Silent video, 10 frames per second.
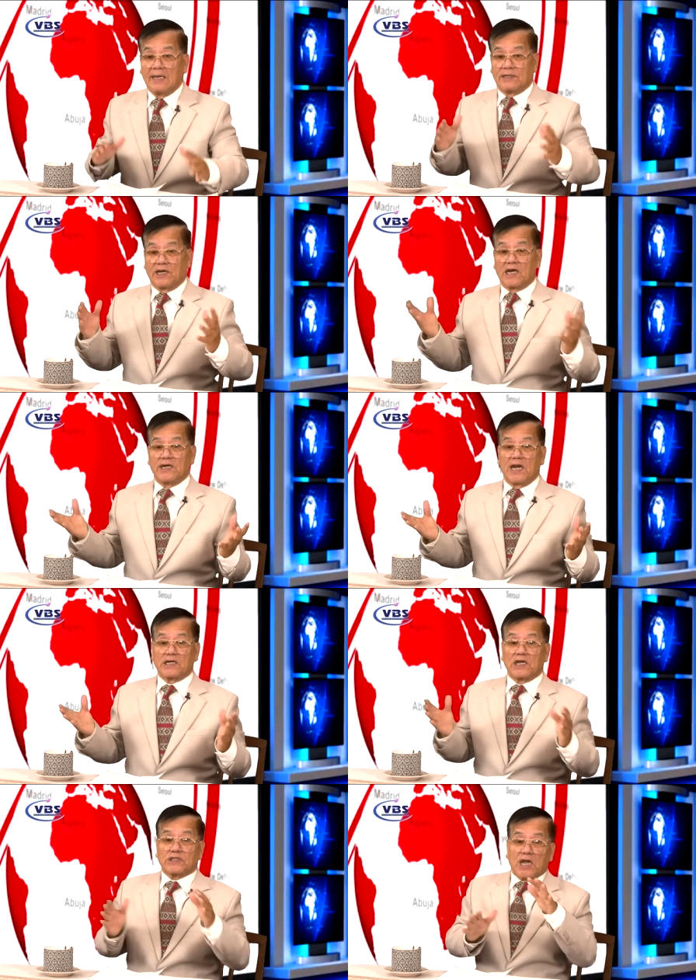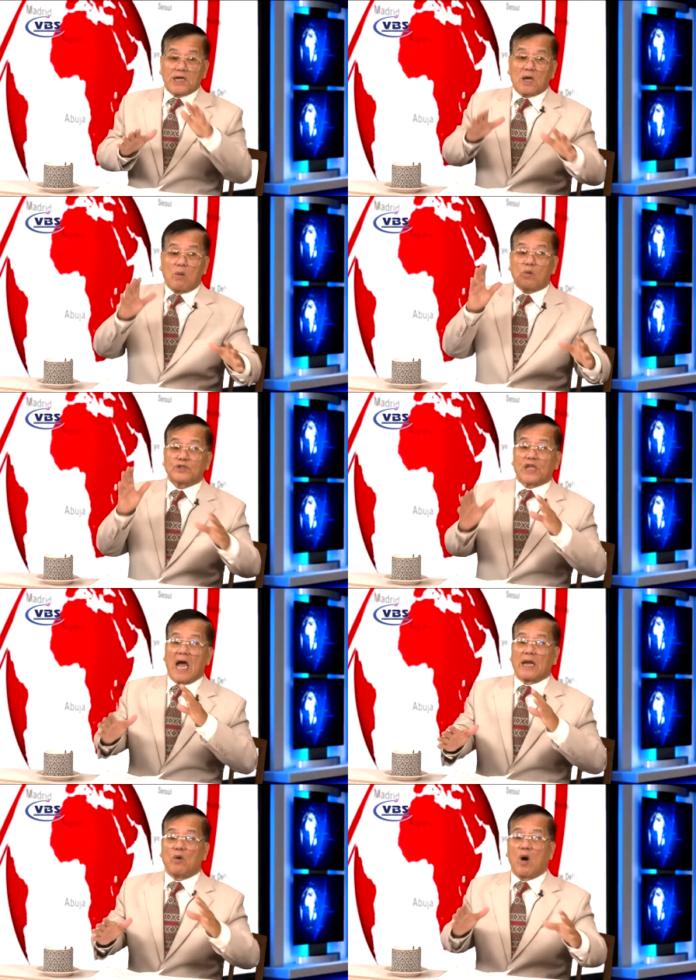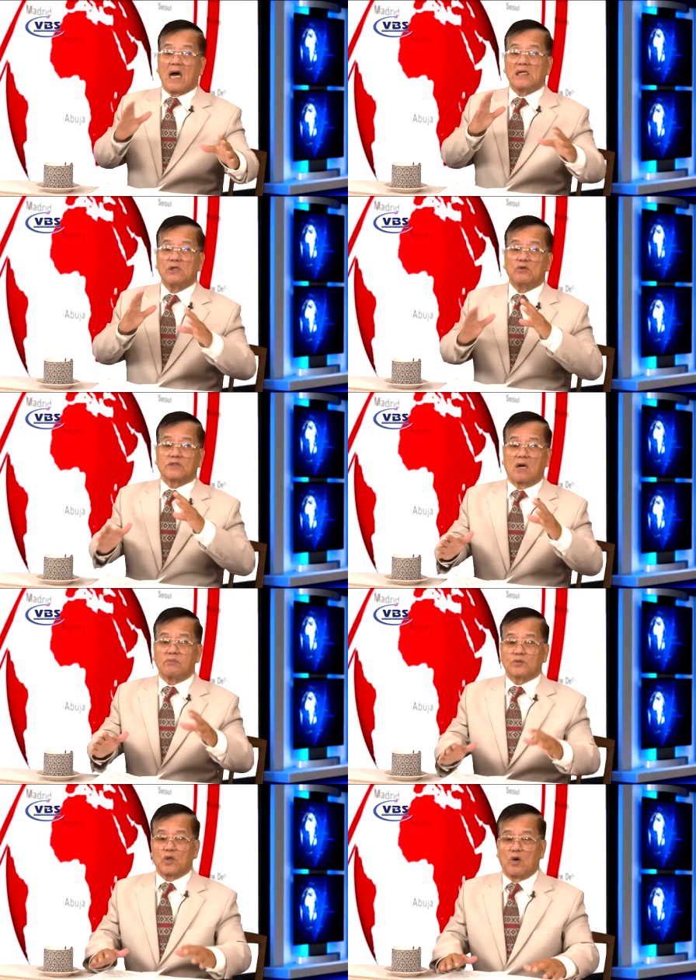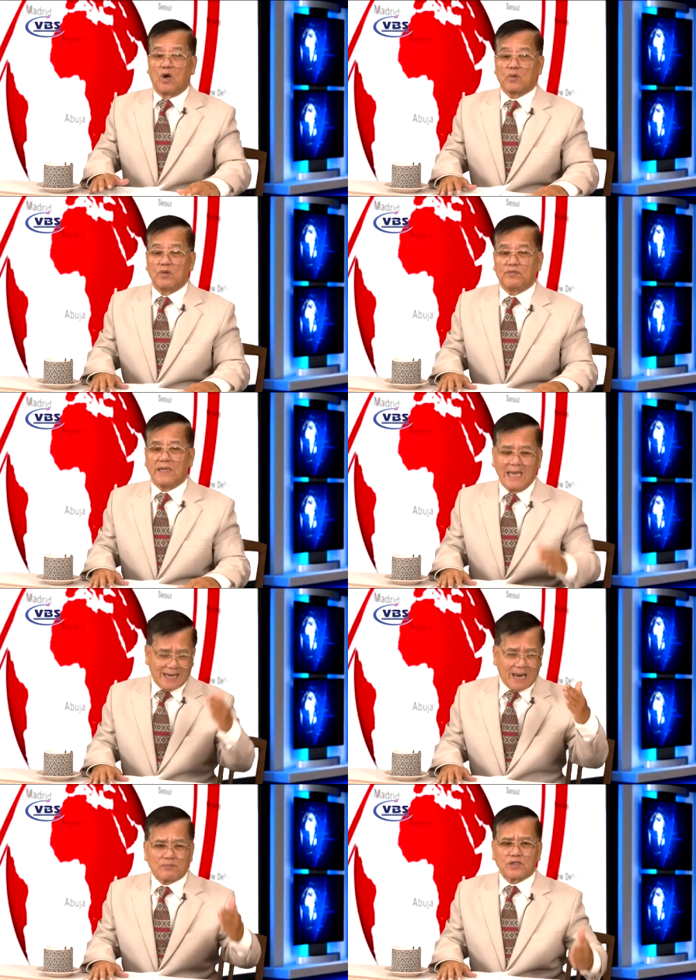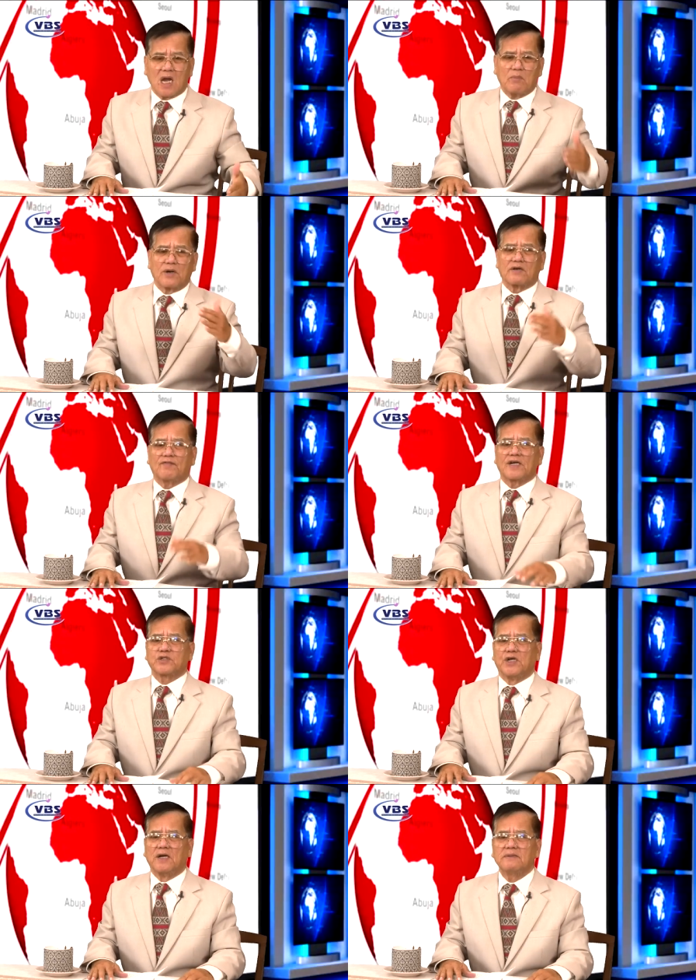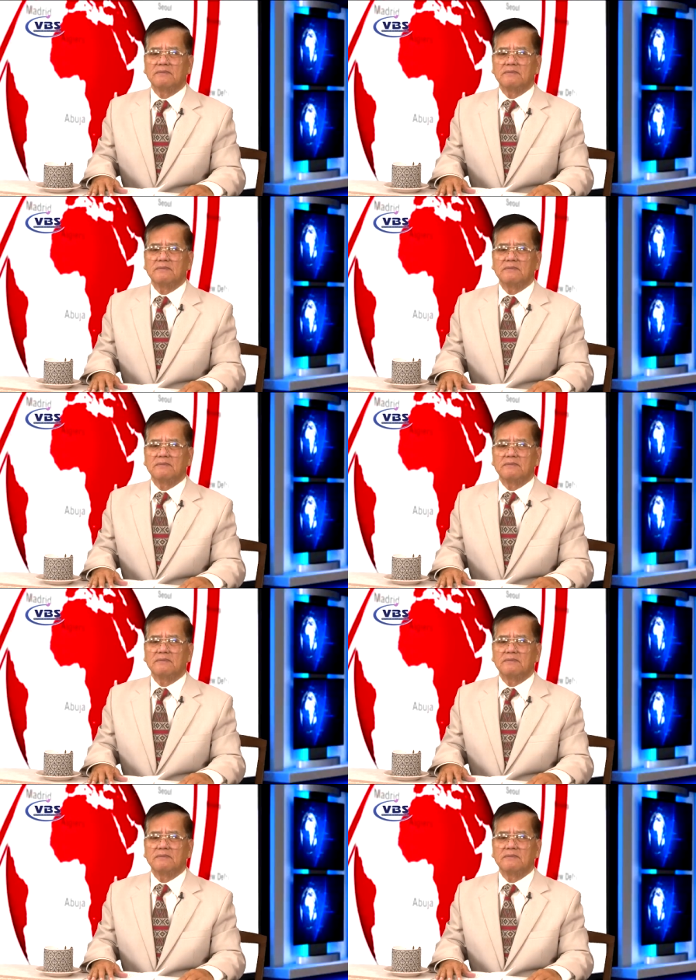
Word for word: Thì cái nền kinh tế nó không có tài hóa lưu thông. Tôi hỏi quý vị, làm sao mà nó phát triển?